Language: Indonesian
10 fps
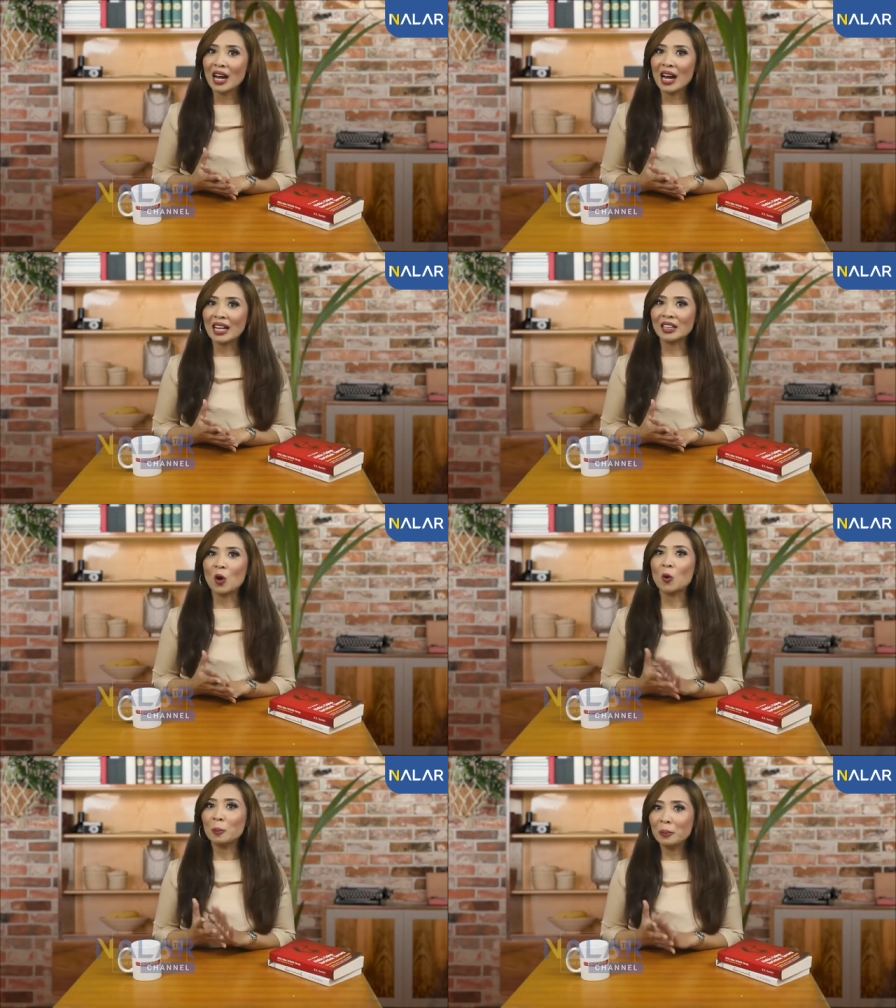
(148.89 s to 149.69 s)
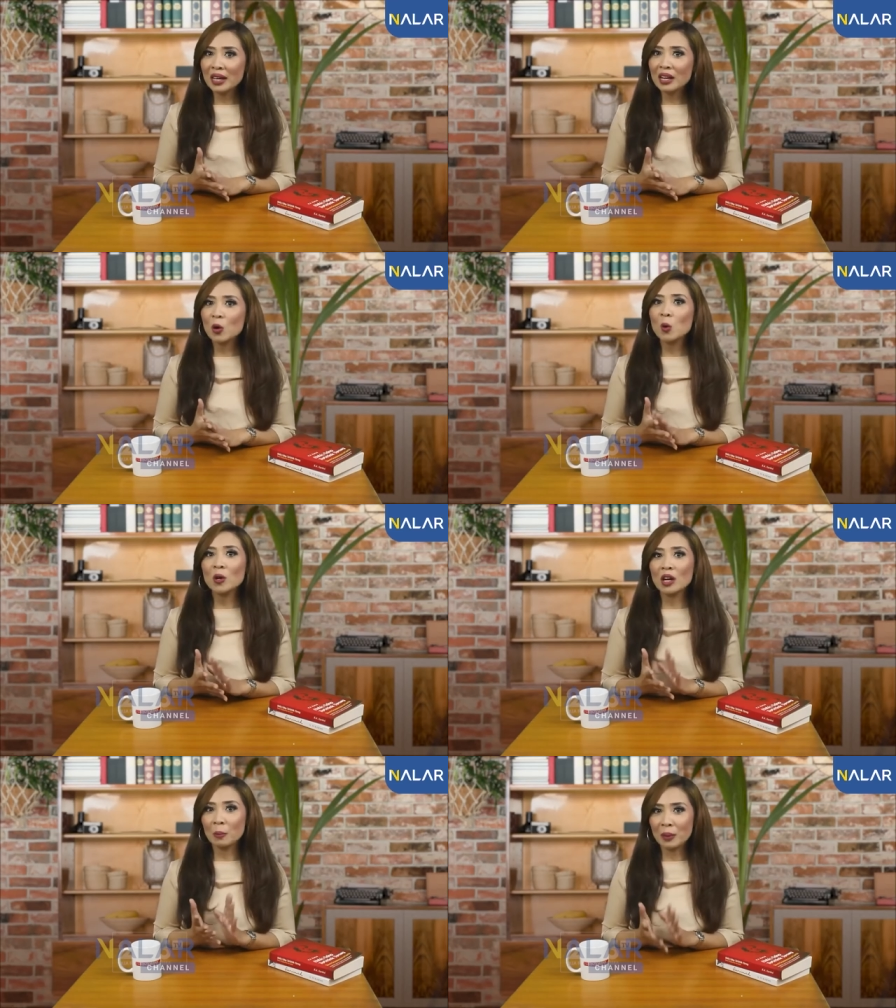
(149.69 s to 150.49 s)
atau Meer
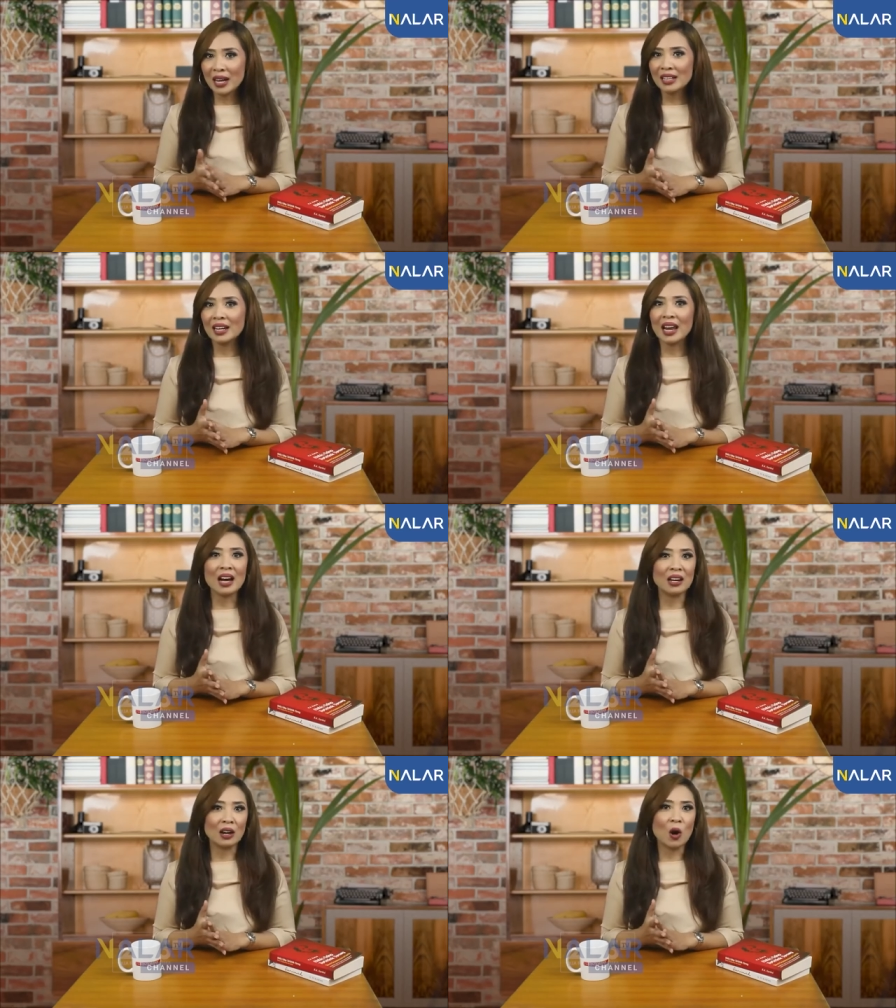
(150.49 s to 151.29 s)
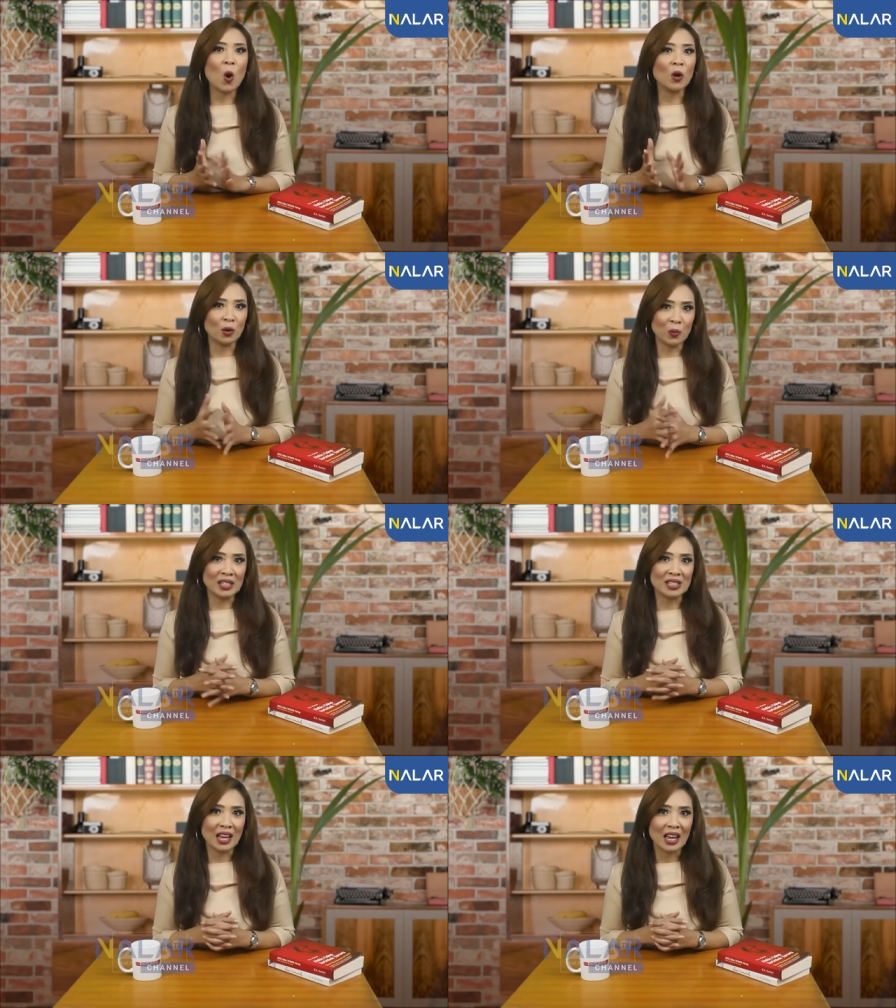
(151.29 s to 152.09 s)
Urgebreid Lager
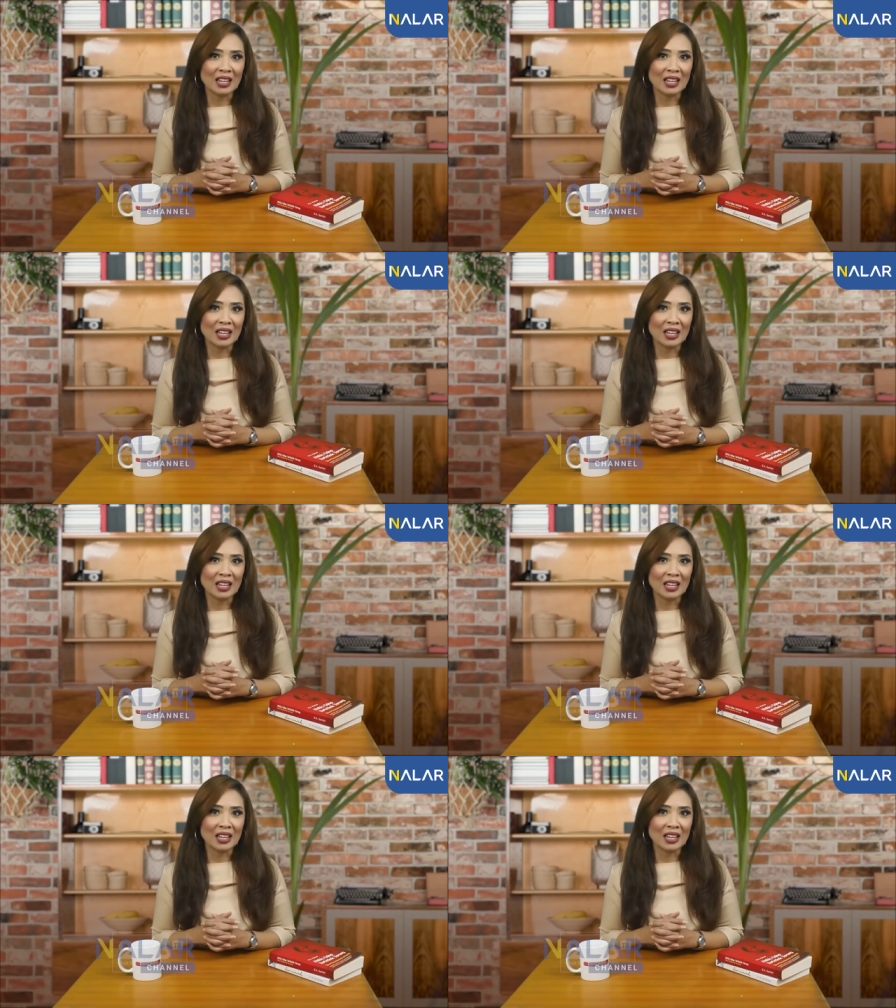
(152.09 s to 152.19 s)
Onderwijs,